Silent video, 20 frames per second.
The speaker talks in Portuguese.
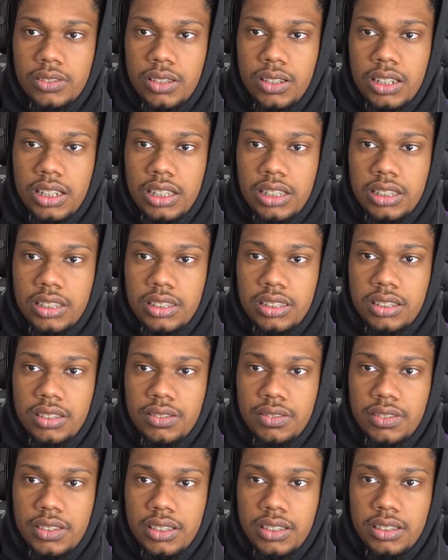Olha
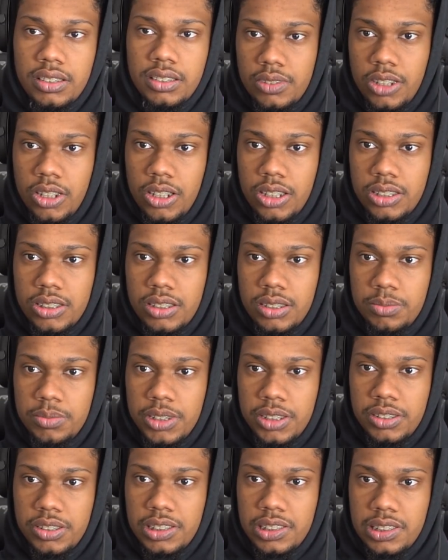isso, velho. Nossa,
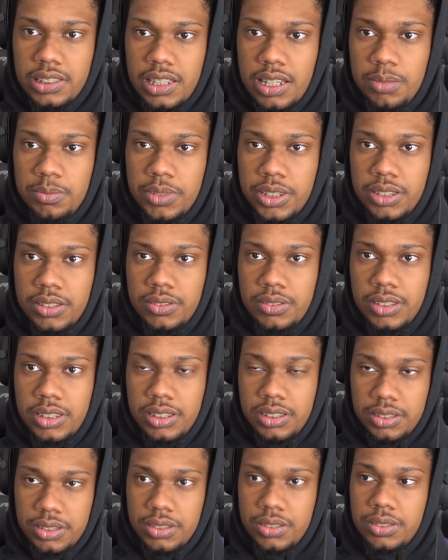mano, isso dá medo.
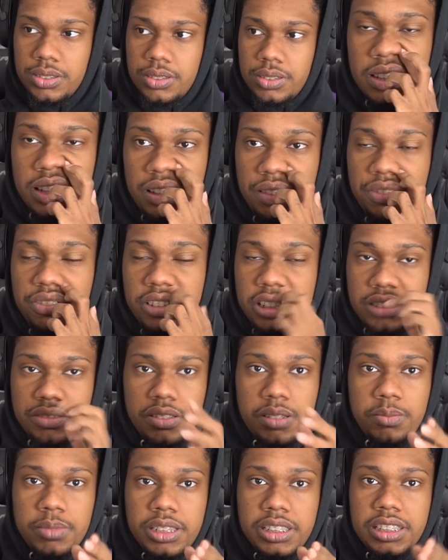Isso
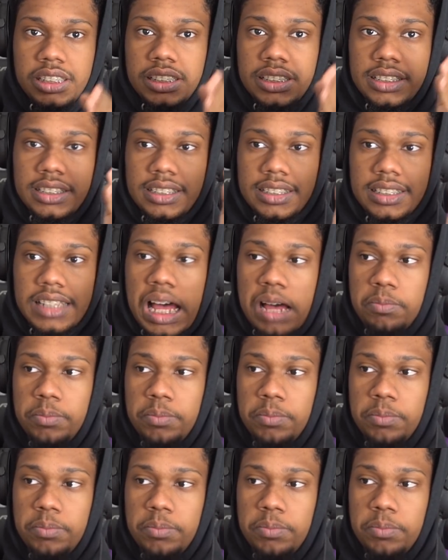definitivamente dá